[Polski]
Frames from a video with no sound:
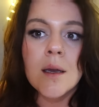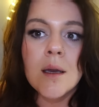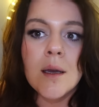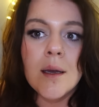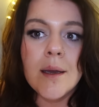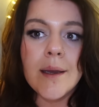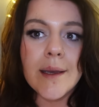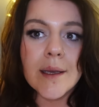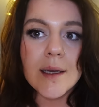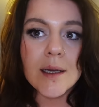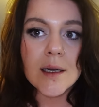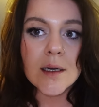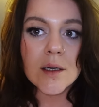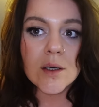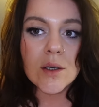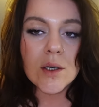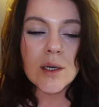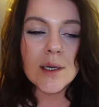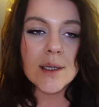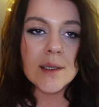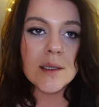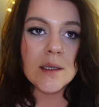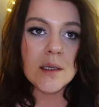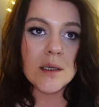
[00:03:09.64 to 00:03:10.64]
hejka
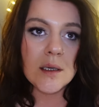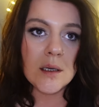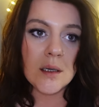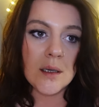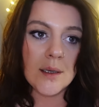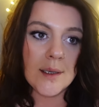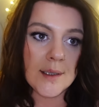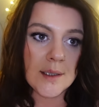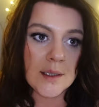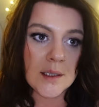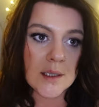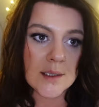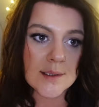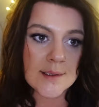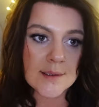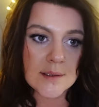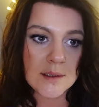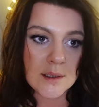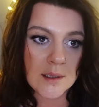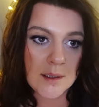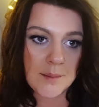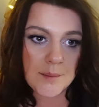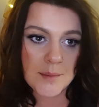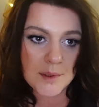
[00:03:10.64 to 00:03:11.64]
kochani,
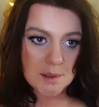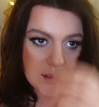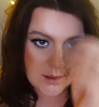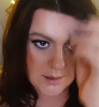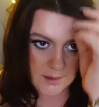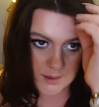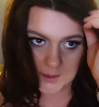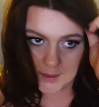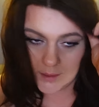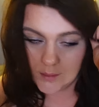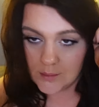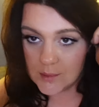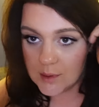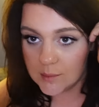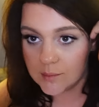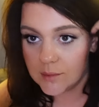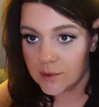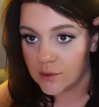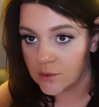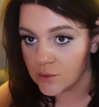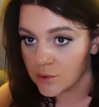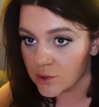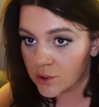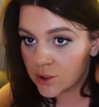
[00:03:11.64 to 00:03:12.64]
jestem
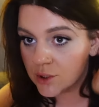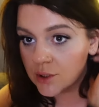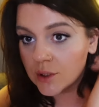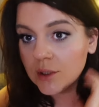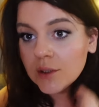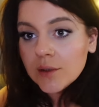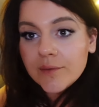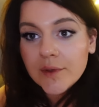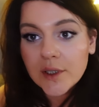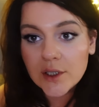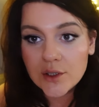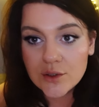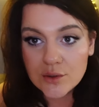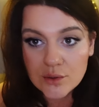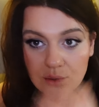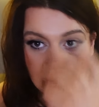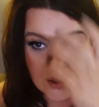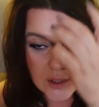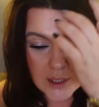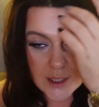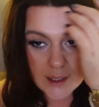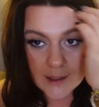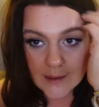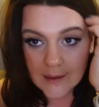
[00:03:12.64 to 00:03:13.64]
mamy już e,
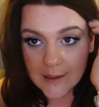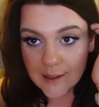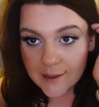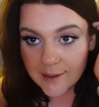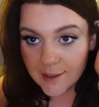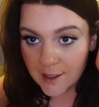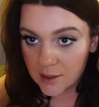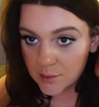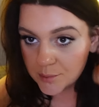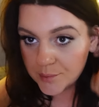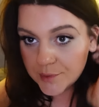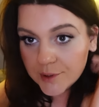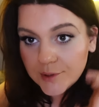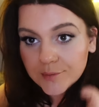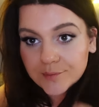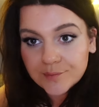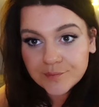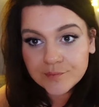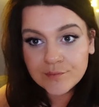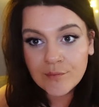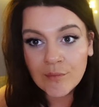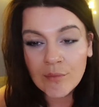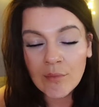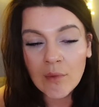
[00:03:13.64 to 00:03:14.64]
wieczorek tak jakby
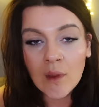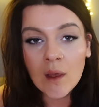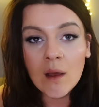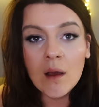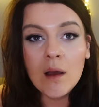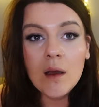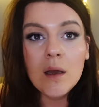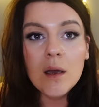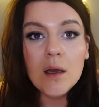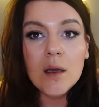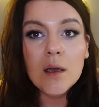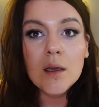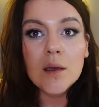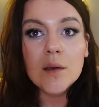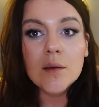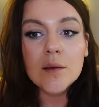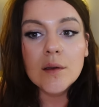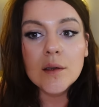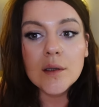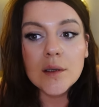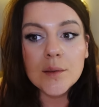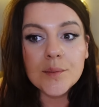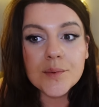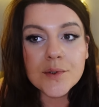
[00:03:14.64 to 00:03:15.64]

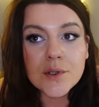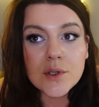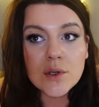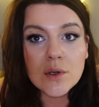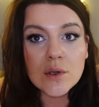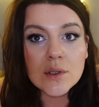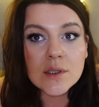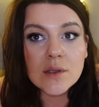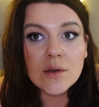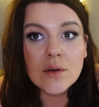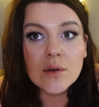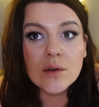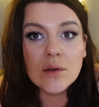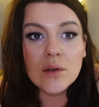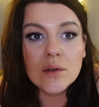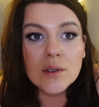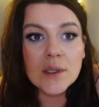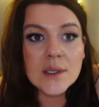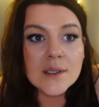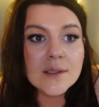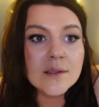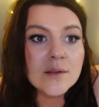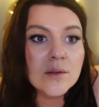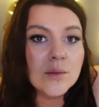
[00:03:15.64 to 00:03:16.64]
e, przychodzę
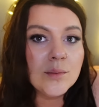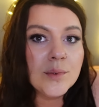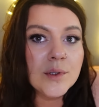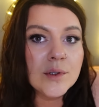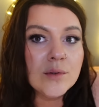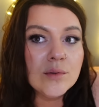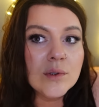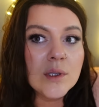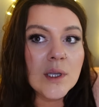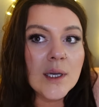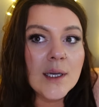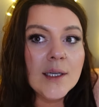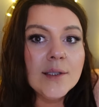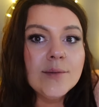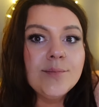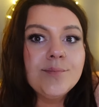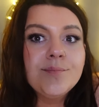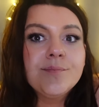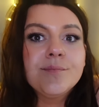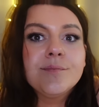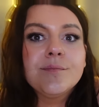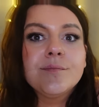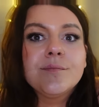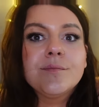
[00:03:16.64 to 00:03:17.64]
oglądać sobie tutaj
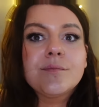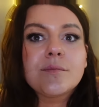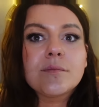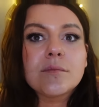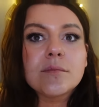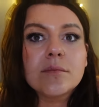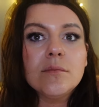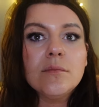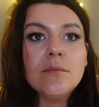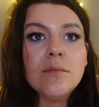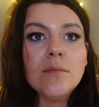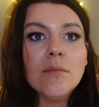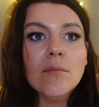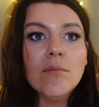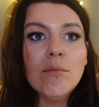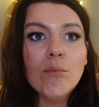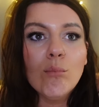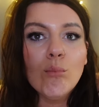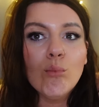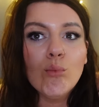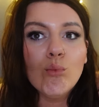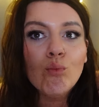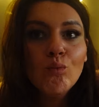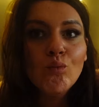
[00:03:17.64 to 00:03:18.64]

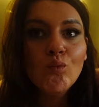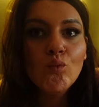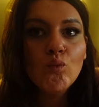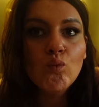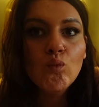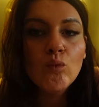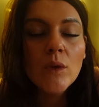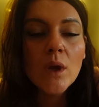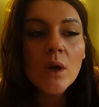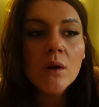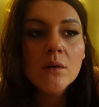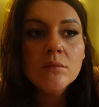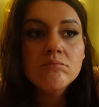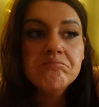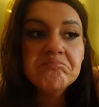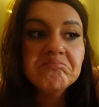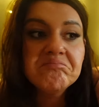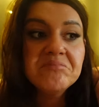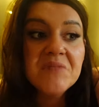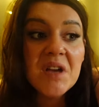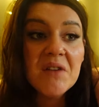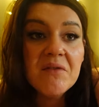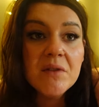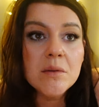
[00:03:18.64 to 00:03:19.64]
mm,
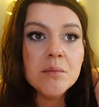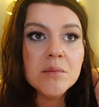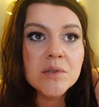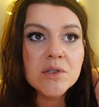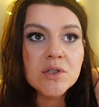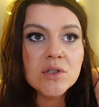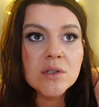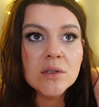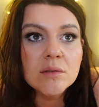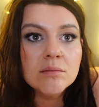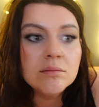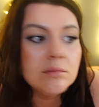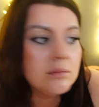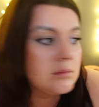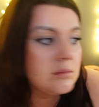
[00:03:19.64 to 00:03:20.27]
nie wiem jeszcze